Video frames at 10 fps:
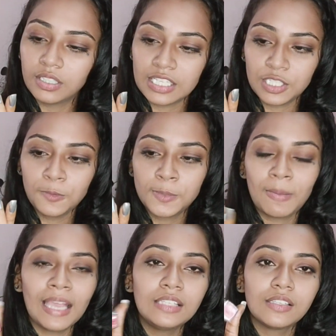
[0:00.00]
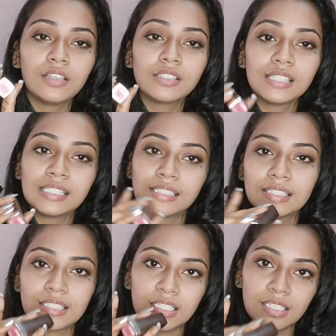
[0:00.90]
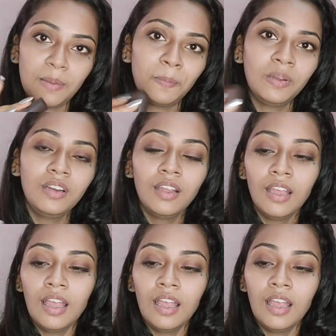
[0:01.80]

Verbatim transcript: டச் ஆஃப் ஸ்பைஸ் சிக்ஸ் சிக்ஸ்டீன் நம்பர்